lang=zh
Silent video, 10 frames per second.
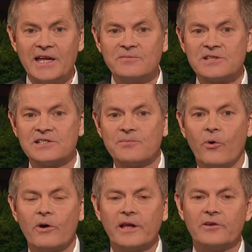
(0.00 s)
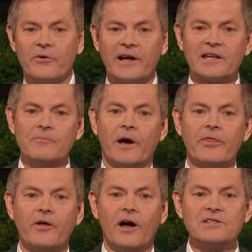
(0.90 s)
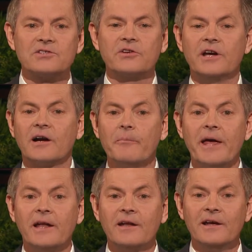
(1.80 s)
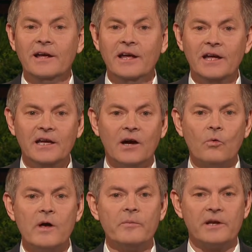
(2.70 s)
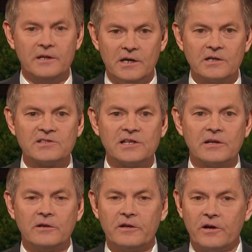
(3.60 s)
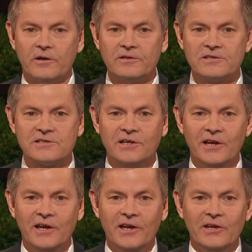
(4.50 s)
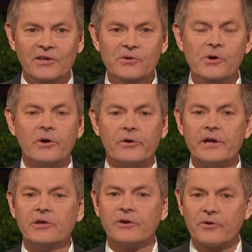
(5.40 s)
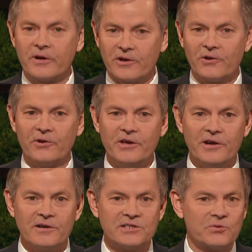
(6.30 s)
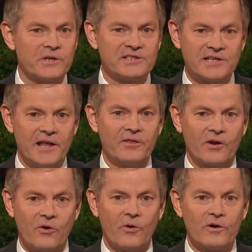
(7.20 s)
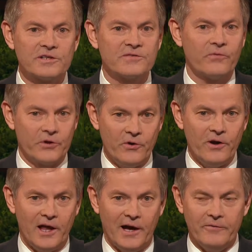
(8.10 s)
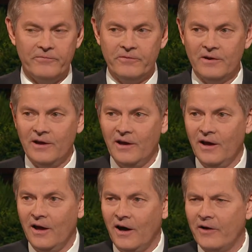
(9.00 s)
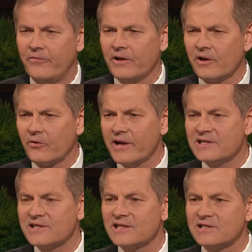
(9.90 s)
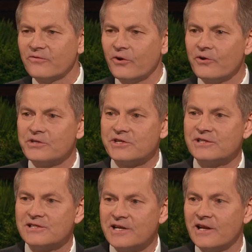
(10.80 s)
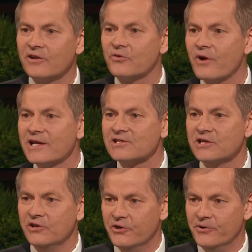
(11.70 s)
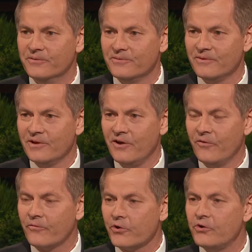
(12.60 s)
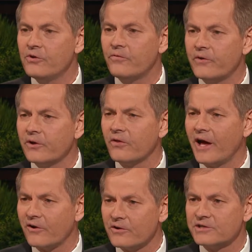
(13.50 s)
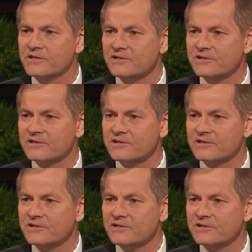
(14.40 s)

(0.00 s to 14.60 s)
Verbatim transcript: 你们做得真好。我今天上午提到这些比赛，使我想起男青年、女青年和年轻单身成人，你们正处在决定人生方向的关键时期。我深感迫切要对你们演讲。